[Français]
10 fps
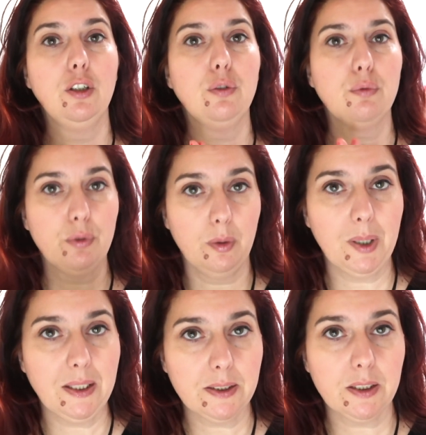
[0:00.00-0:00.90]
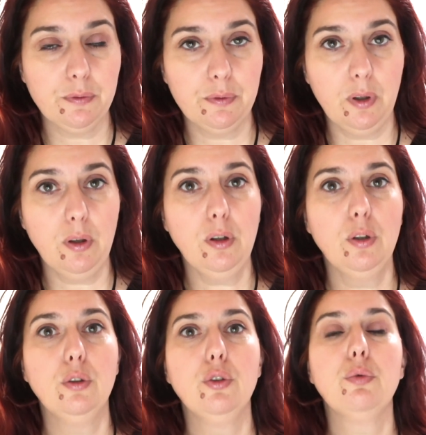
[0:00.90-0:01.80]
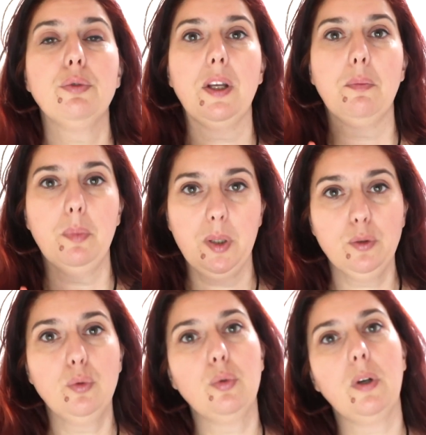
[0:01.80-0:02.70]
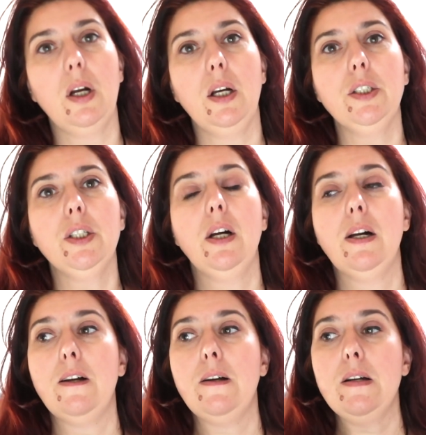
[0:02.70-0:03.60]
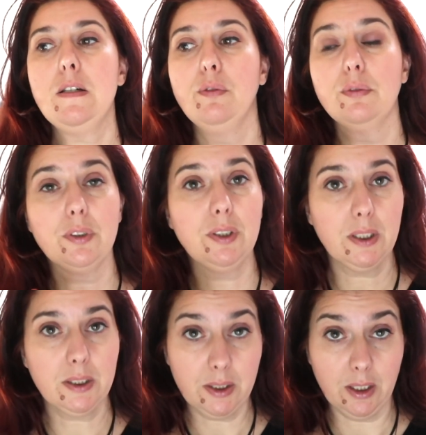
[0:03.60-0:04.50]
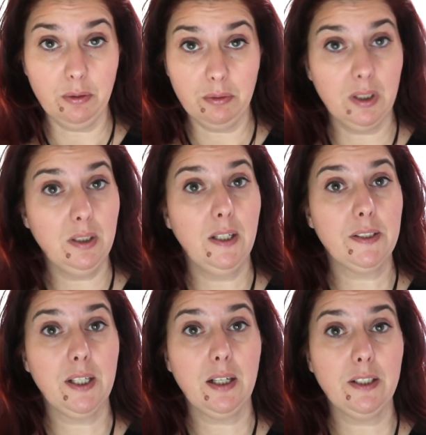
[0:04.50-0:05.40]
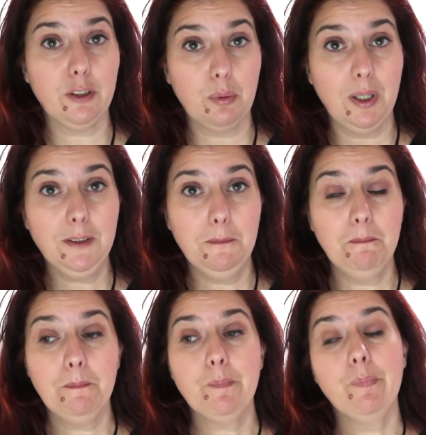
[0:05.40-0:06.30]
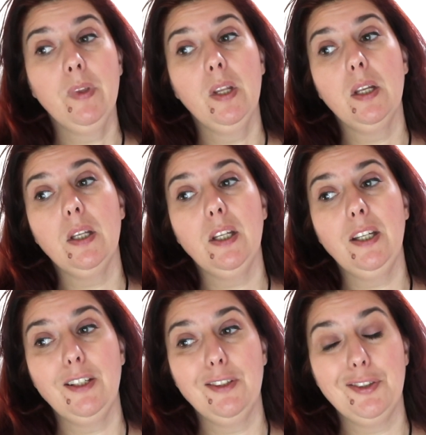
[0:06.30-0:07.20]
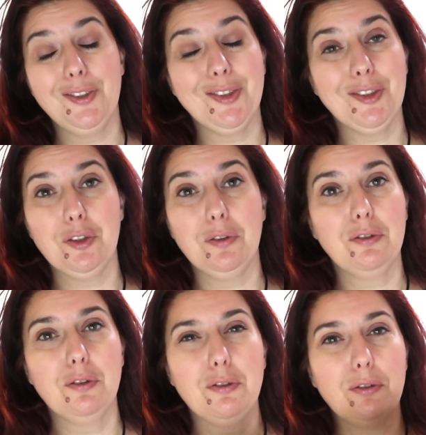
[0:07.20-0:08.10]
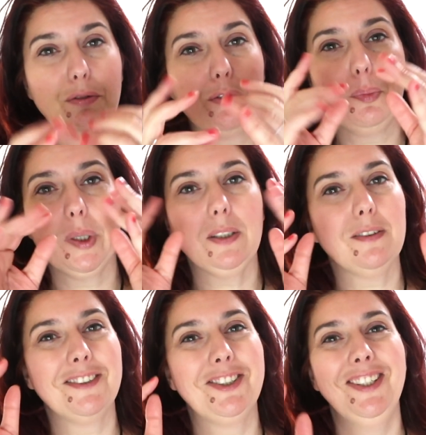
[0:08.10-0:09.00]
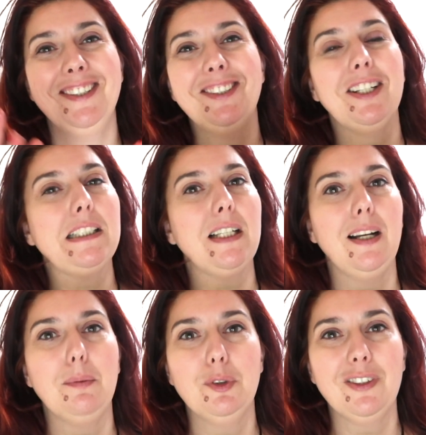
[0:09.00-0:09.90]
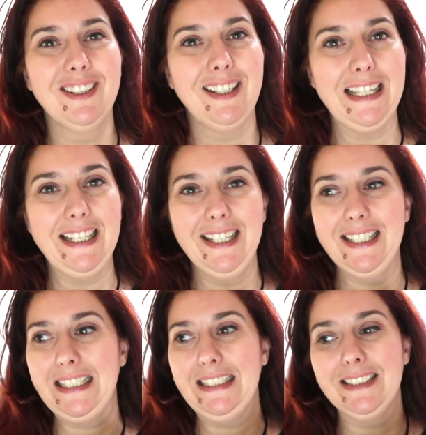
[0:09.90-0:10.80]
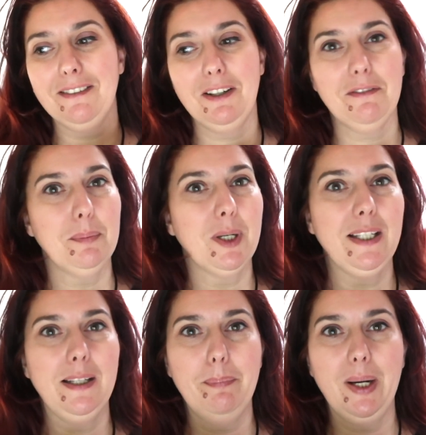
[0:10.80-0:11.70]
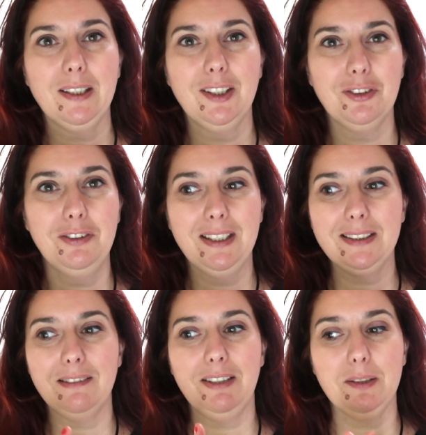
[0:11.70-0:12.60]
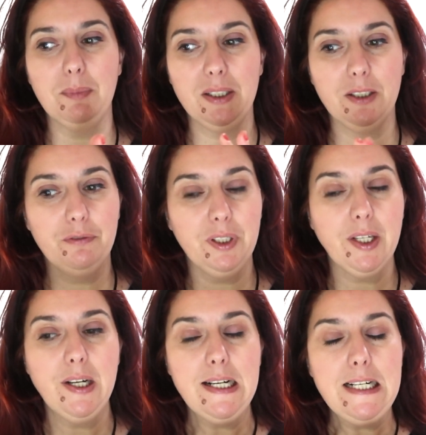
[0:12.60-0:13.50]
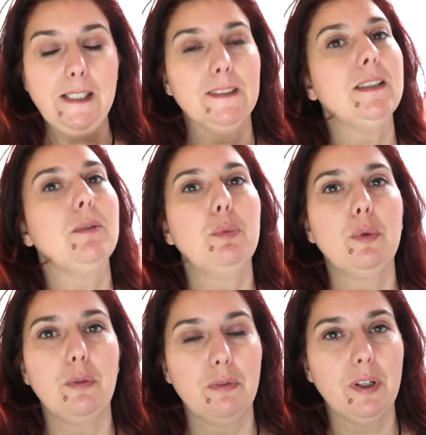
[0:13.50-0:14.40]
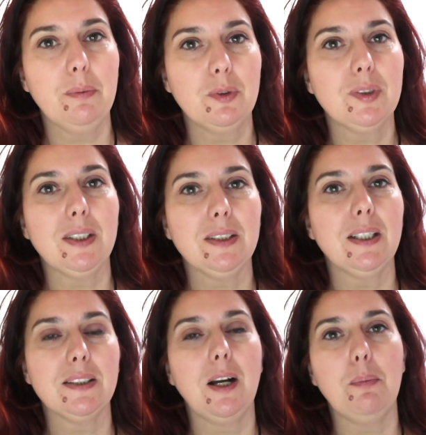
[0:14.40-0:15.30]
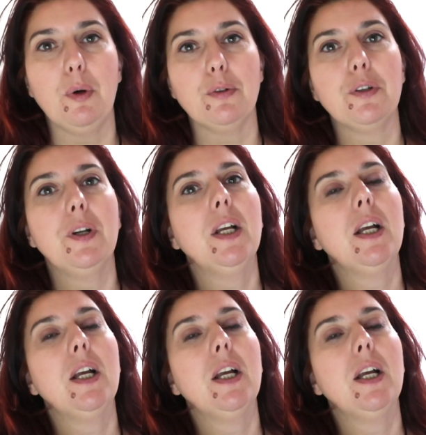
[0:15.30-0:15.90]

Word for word: Je vous embrasse très fort. Je vous aide plein de courage. il Faut se dire que c'est une des dernières lignes droites. Et je, sens, je pressens, je, sens l'amour dans l'air et ça va vibrer de partout et ça va être magnifique. C'est pour vraiment ça, ça se rapproche.